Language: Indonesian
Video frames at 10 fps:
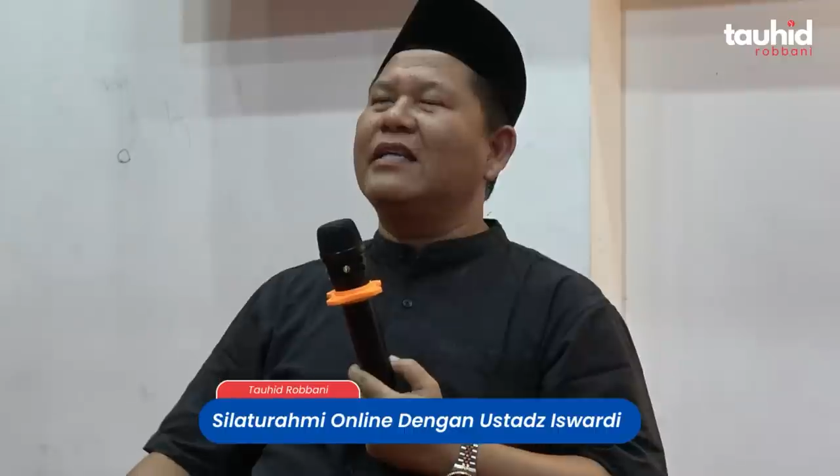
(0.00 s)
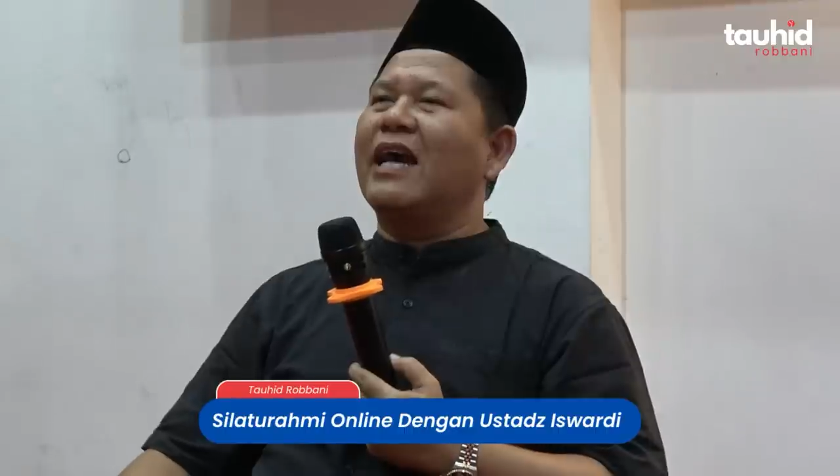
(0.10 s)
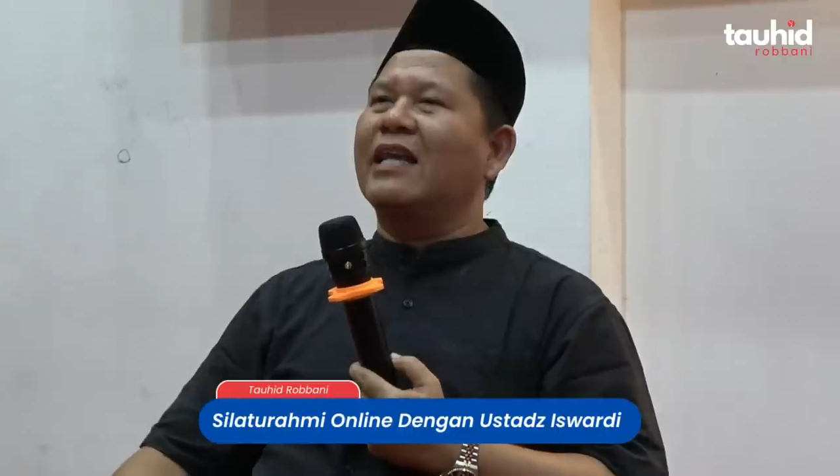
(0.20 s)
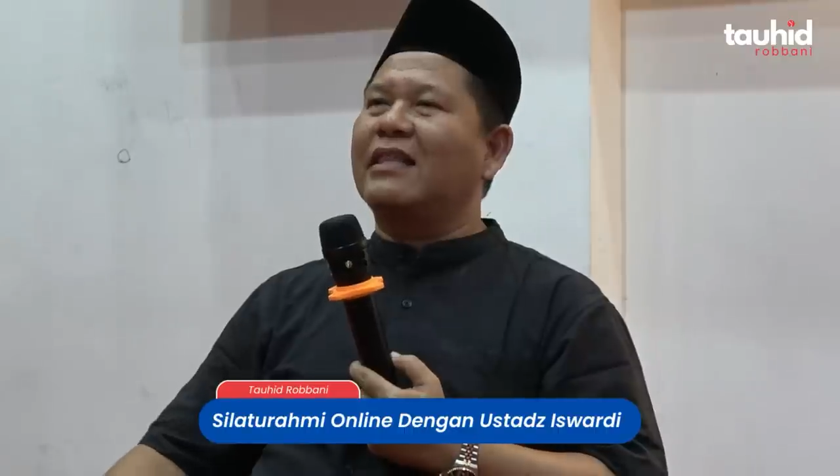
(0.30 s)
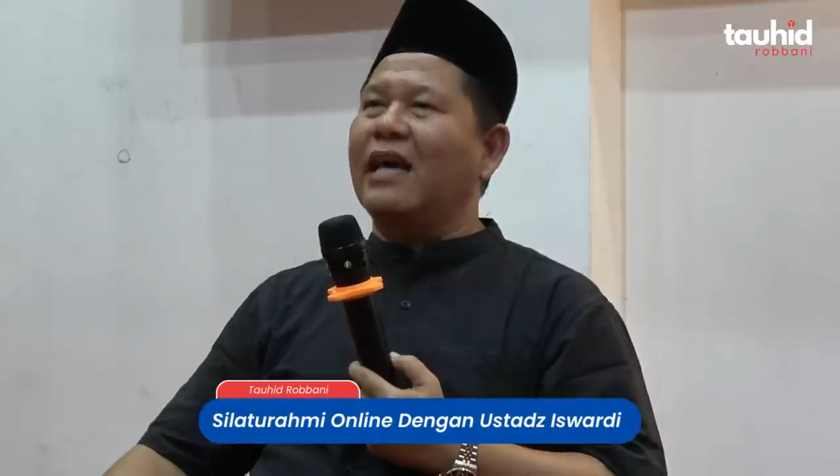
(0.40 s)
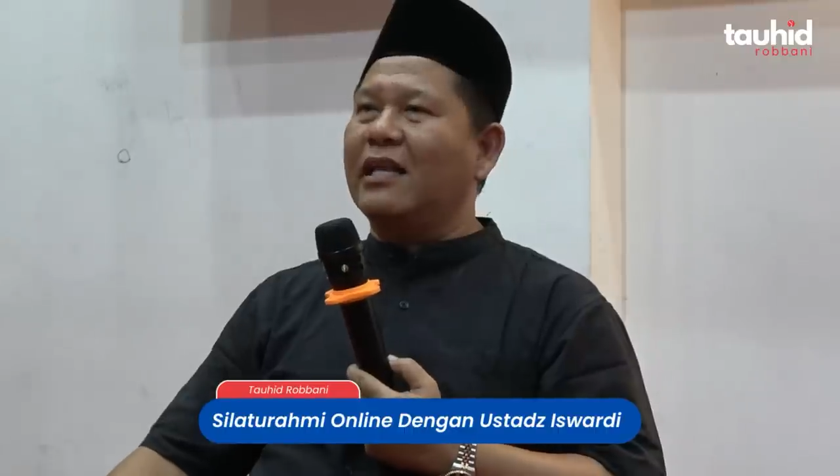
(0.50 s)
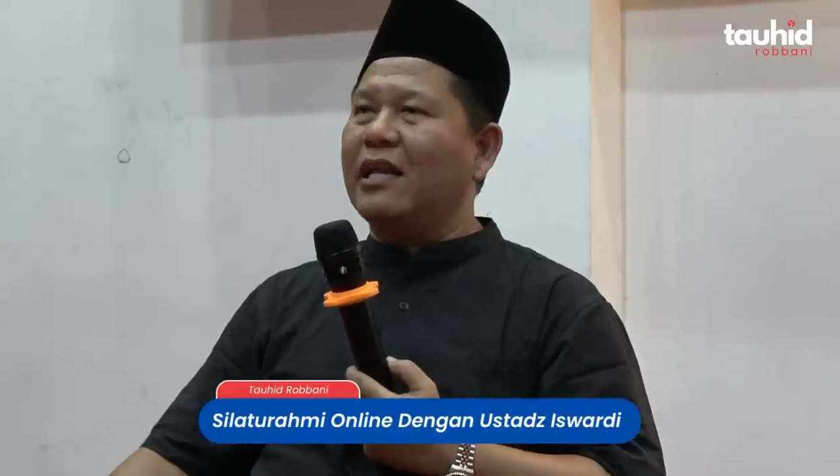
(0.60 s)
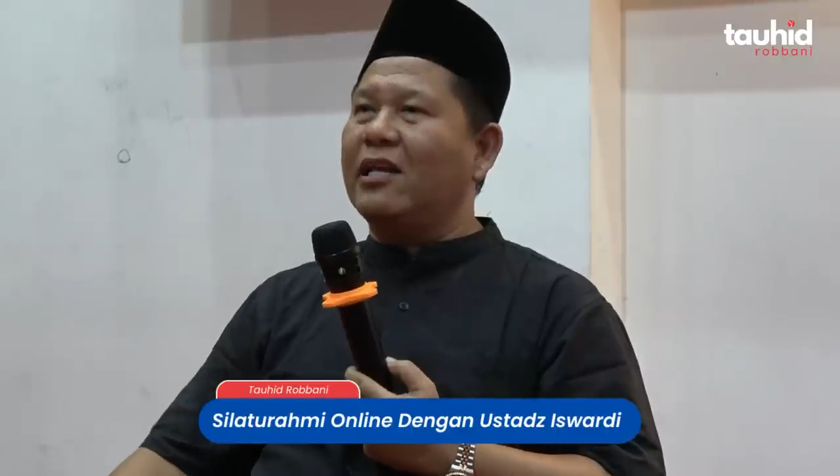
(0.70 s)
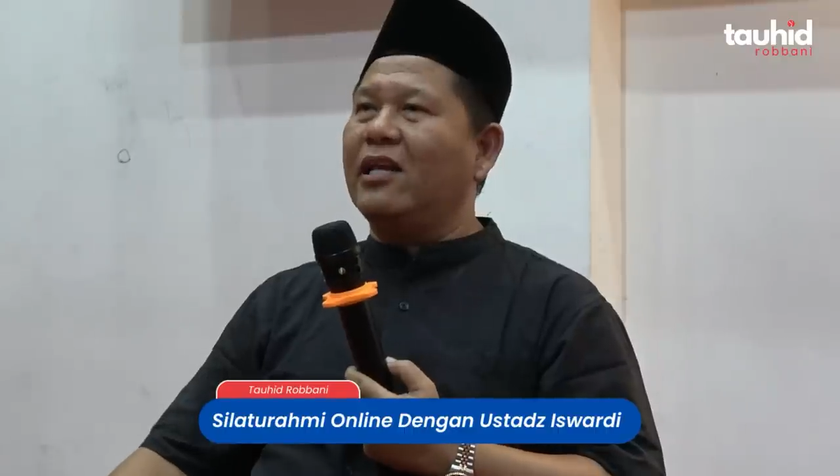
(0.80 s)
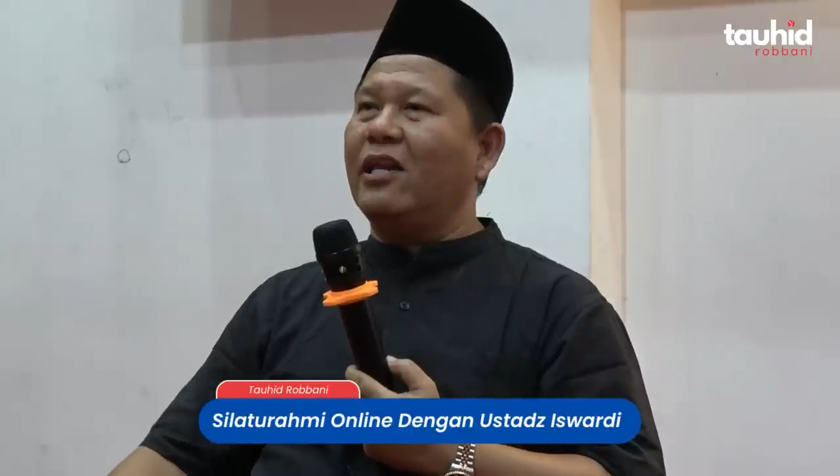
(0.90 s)

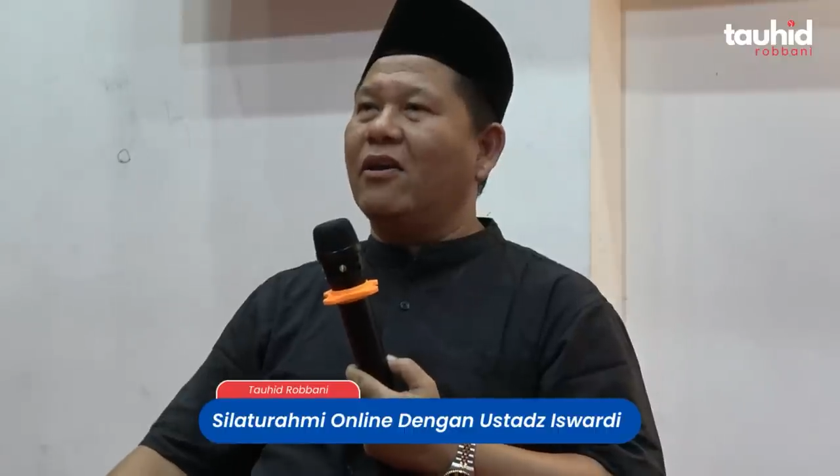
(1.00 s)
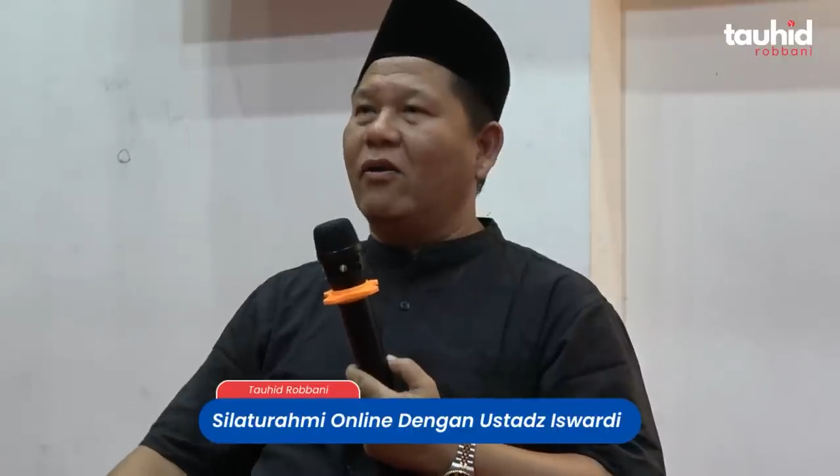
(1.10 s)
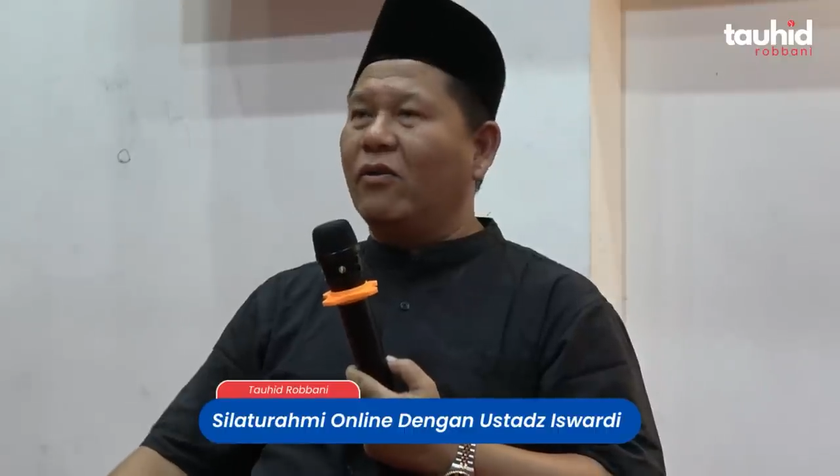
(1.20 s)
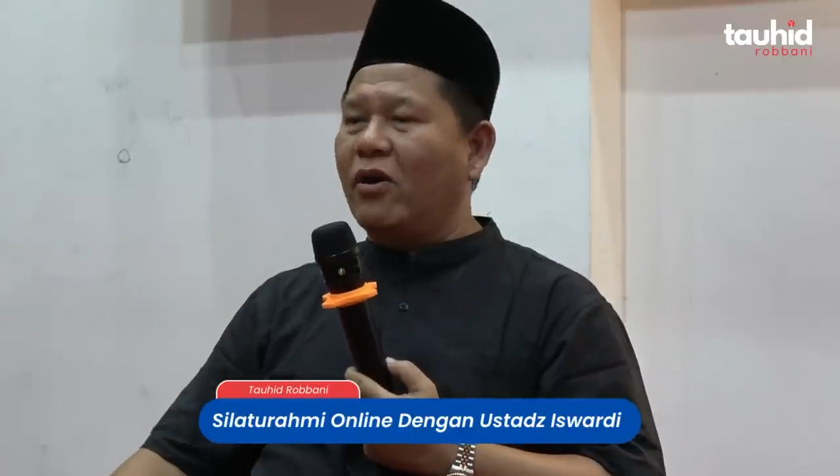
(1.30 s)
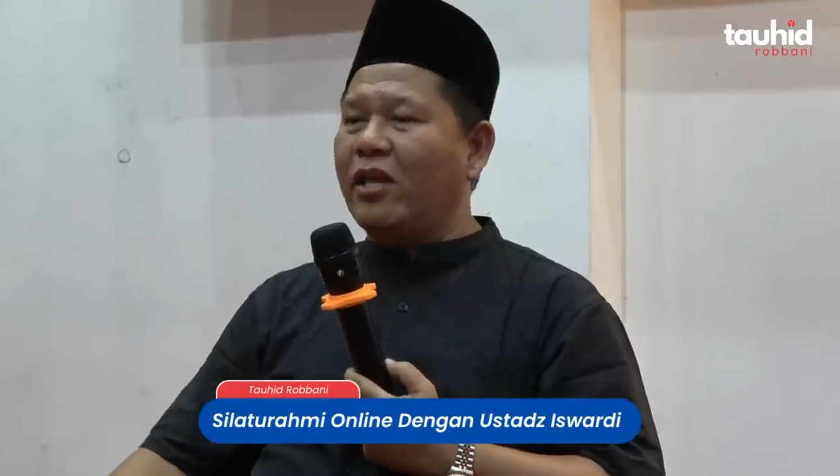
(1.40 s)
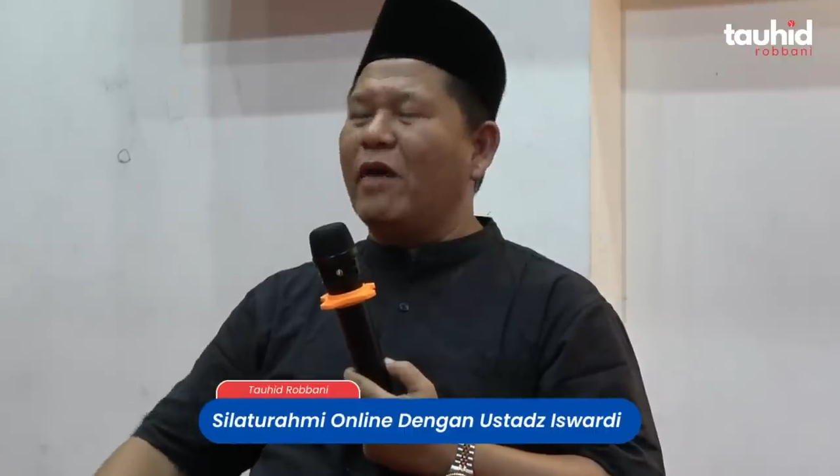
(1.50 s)
nyatanya diri Allah